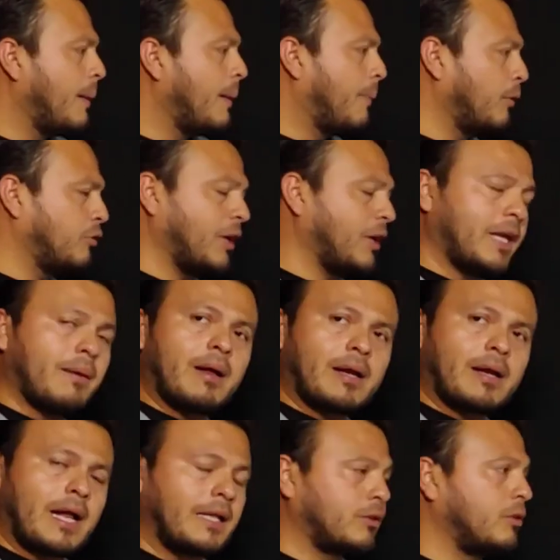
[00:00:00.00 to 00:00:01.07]
Pero si ya llevas
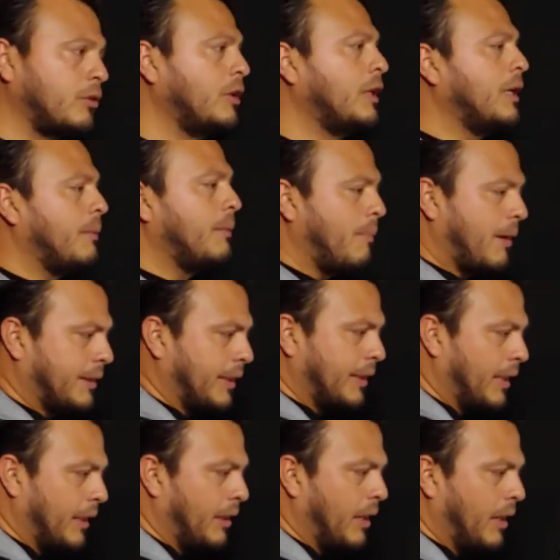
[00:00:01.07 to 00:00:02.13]
rato, va a
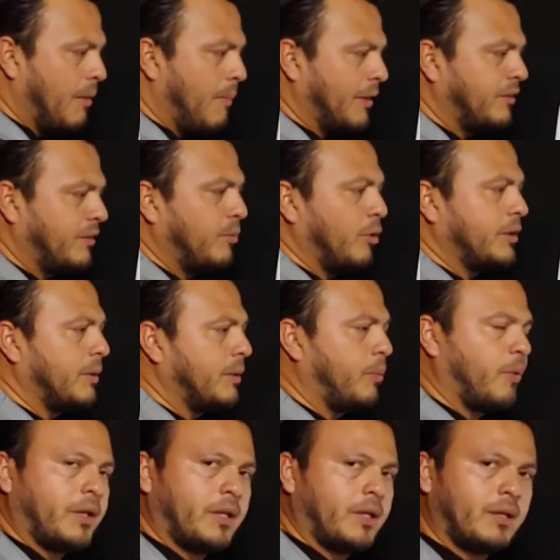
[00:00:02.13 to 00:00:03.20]
tener el máximo que te
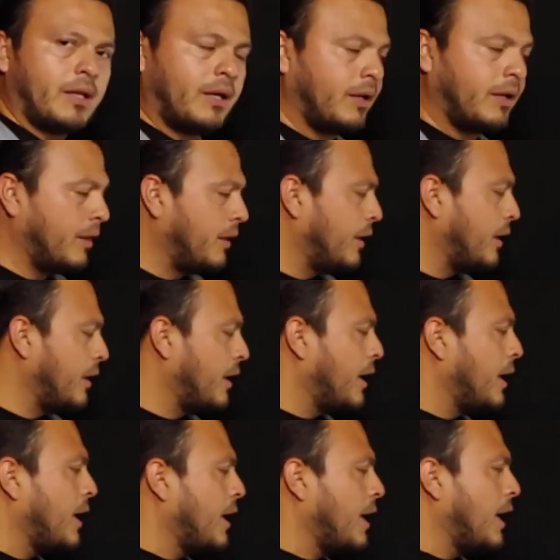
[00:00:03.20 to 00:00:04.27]
pueden dar.
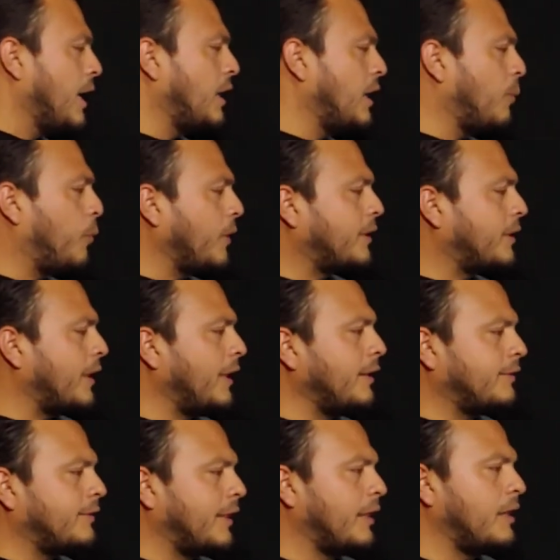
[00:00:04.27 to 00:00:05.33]
Y después te
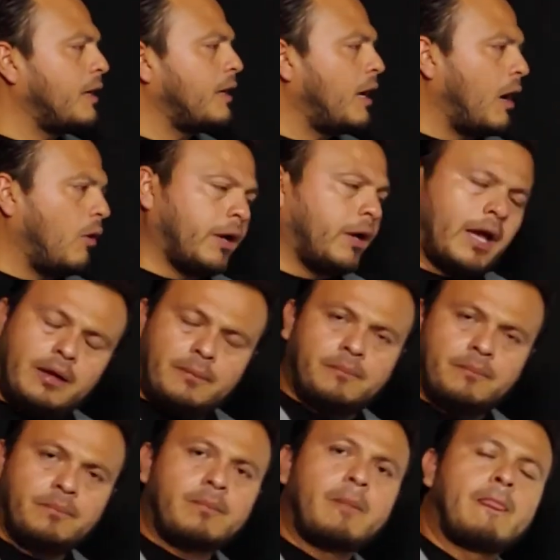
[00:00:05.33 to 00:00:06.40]
dicen, ok,
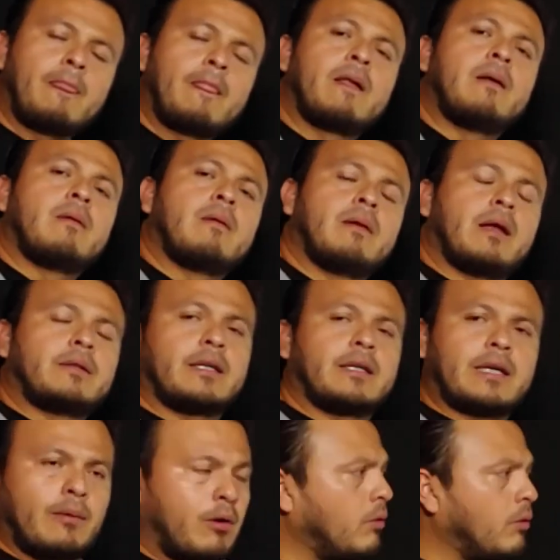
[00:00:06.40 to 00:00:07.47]
este
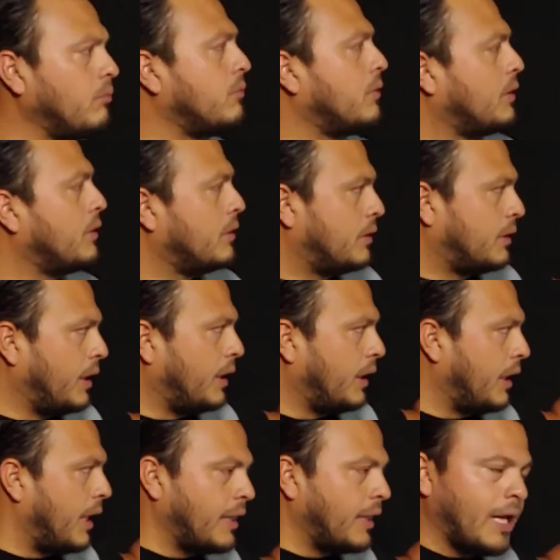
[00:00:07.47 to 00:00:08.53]
cabrón
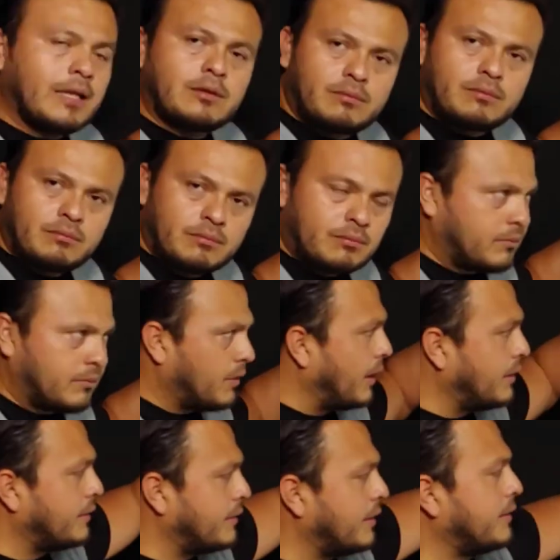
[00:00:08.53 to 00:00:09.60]
tiene edad,
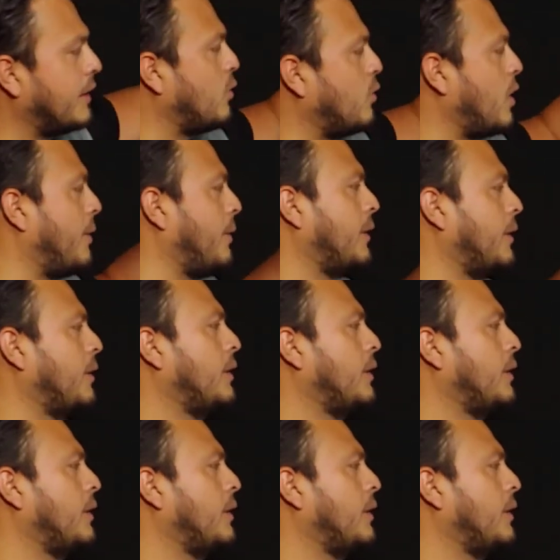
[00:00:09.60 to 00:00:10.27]
30-39,